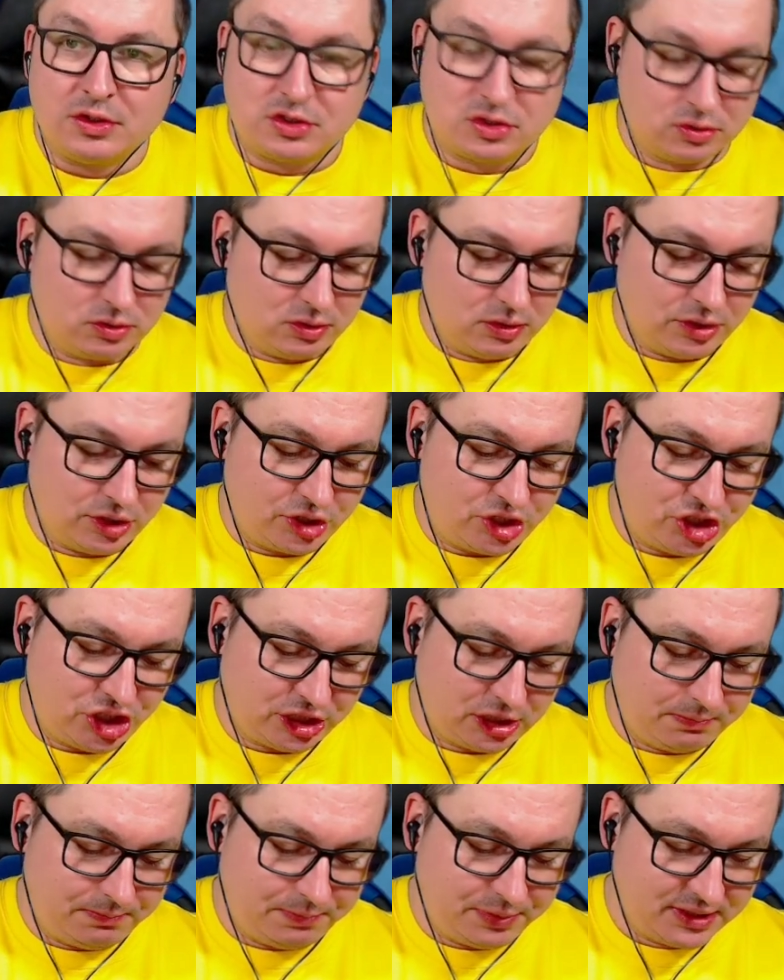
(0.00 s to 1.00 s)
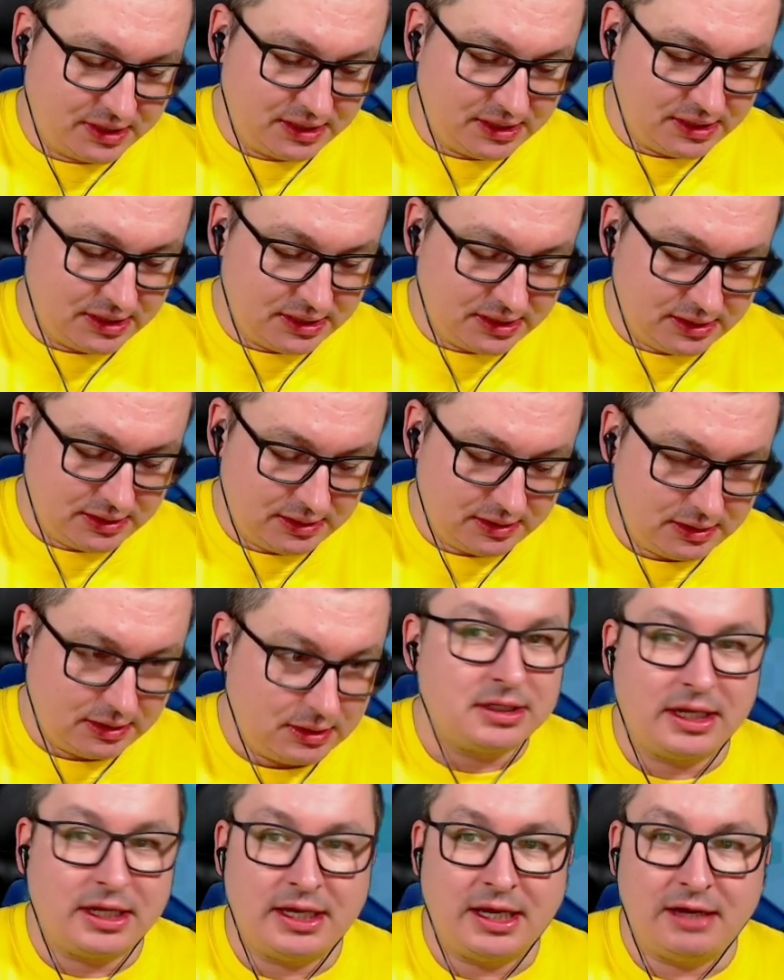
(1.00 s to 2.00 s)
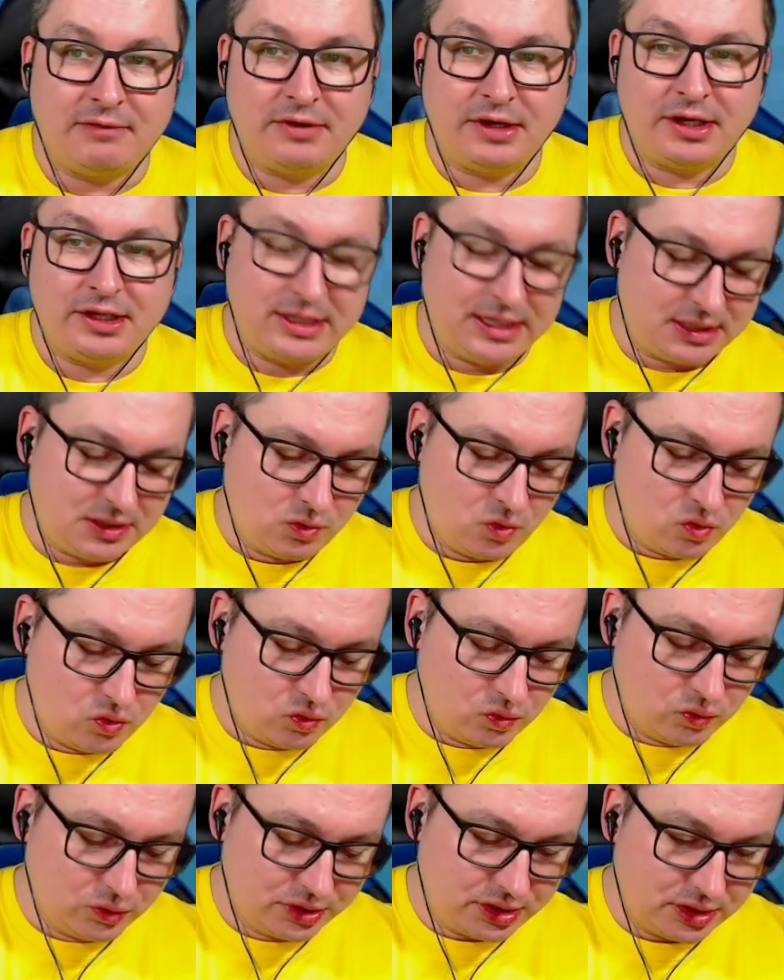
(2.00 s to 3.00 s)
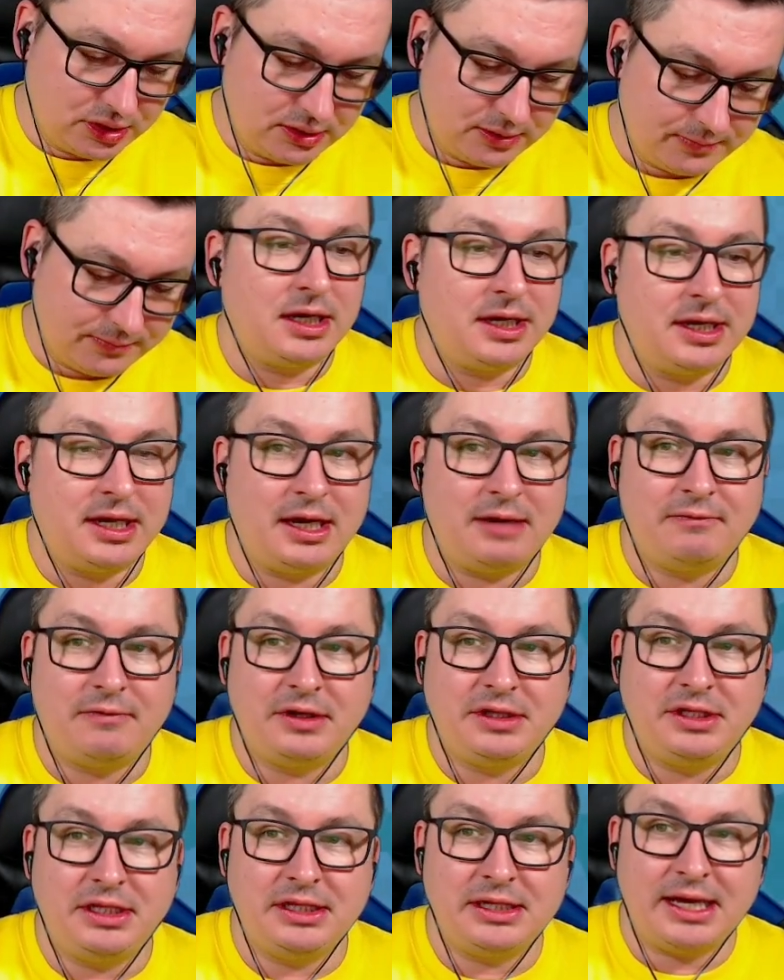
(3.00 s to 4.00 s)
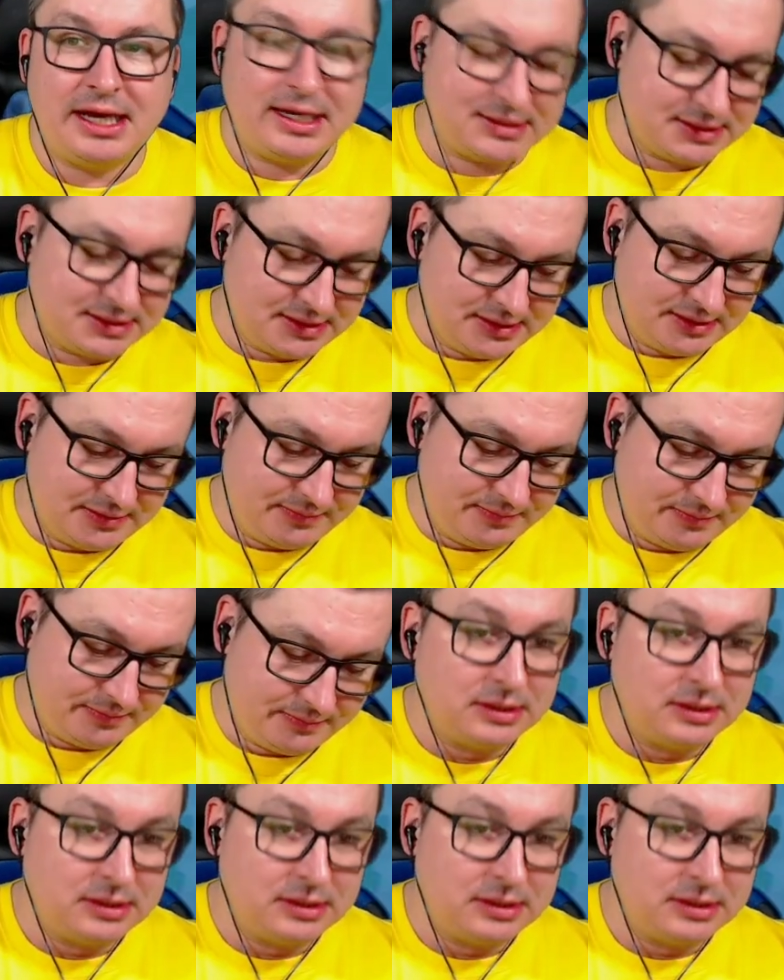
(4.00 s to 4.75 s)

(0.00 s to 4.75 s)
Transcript: So, schicke Brille. Dann haben wir einen netten Hut. Dann haben wir die Nase.